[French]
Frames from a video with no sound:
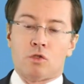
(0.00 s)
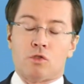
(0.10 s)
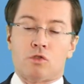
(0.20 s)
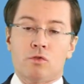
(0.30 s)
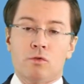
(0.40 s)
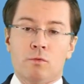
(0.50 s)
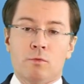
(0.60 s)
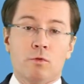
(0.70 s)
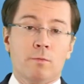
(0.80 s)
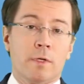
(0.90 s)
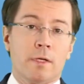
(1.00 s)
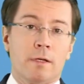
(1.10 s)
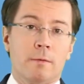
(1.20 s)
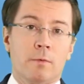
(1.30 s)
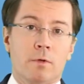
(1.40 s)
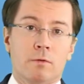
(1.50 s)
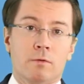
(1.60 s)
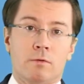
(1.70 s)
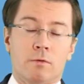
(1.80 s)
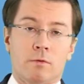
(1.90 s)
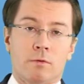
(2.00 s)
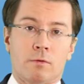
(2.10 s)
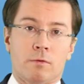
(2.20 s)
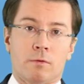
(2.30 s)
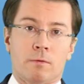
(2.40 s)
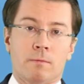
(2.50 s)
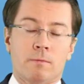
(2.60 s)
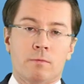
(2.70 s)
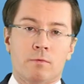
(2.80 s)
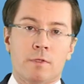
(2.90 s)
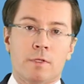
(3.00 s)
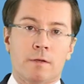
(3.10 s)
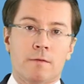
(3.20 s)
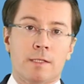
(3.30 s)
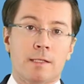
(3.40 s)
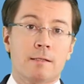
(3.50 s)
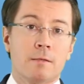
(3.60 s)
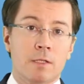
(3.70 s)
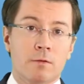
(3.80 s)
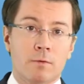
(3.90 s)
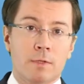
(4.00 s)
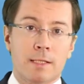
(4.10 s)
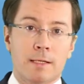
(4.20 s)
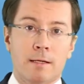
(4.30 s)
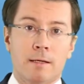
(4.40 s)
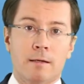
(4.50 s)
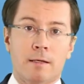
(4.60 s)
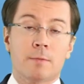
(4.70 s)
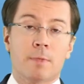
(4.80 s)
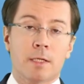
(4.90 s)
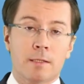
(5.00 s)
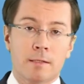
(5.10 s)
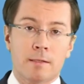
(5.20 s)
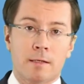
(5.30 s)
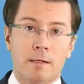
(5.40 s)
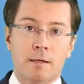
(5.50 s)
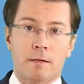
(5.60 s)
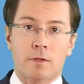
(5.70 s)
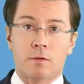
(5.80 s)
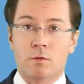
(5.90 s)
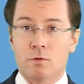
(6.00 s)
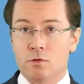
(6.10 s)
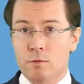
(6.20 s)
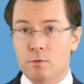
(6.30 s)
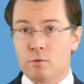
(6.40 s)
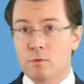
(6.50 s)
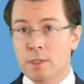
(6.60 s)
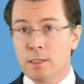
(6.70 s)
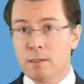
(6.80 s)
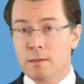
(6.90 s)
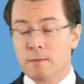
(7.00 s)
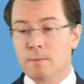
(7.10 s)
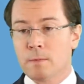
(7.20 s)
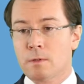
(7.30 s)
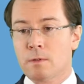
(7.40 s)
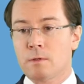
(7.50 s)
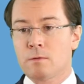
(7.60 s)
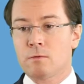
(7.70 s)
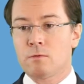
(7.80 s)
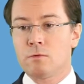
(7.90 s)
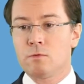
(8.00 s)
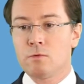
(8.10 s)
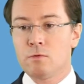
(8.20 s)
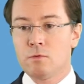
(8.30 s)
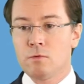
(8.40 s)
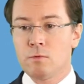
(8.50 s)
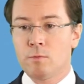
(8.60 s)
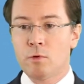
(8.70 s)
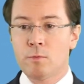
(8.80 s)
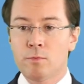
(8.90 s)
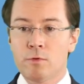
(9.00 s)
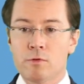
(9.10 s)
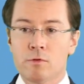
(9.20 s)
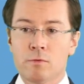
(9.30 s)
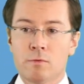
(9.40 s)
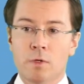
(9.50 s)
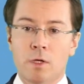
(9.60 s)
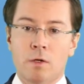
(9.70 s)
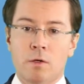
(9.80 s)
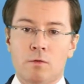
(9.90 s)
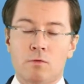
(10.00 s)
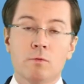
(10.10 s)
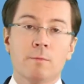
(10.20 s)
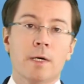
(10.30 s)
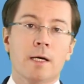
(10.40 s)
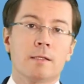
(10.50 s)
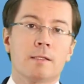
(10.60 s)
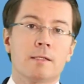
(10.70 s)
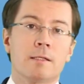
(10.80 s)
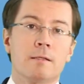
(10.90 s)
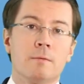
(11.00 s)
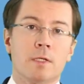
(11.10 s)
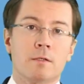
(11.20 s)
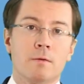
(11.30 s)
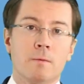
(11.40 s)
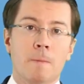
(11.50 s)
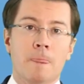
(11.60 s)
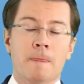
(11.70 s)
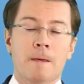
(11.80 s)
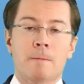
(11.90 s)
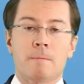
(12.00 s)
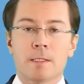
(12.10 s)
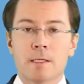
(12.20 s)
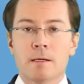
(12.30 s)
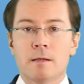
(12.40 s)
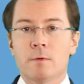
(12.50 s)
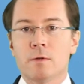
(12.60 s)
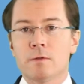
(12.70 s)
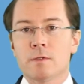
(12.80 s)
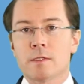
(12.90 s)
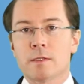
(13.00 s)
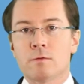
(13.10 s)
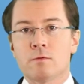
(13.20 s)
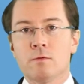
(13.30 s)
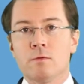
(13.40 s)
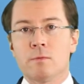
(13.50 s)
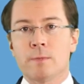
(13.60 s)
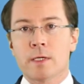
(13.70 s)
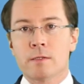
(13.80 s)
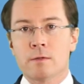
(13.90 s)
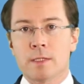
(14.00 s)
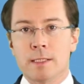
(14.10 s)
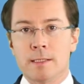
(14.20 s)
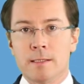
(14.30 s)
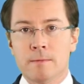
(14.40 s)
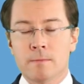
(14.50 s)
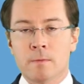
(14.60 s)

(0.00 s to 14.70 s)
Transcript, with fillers: Je m'occupe également de, du service estimation de salaire, expertise salaire avec Eurojob Consulting. Euh, nous proposons d'une part des estimations, mais également des études personnalisées.